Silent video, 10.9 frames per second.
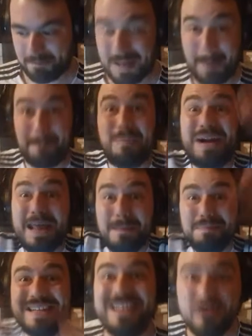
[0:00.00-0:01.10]
en plein
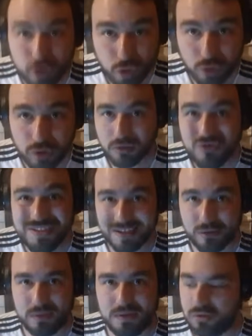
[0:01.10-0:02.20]
milieu du
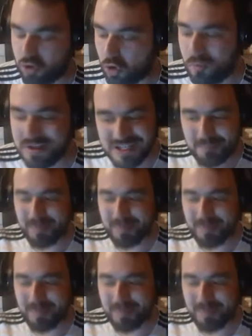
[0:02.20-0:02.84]
circuit. Genre le mec, je sais